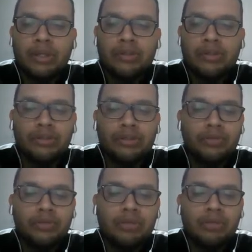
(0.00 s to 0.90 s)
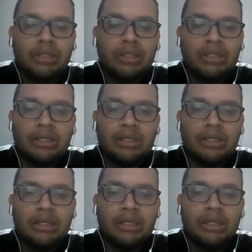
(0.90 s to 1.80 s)
y su demanda estará
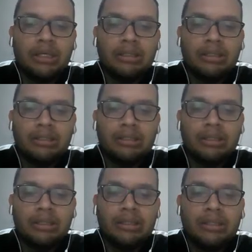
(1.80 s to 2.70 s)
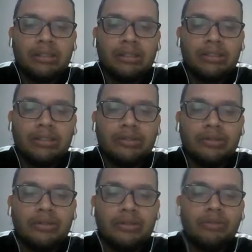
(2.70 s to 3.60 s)
en el, sería
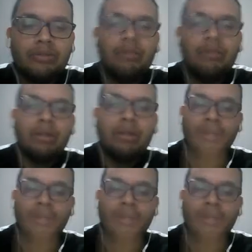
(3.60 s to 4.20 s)
319.000.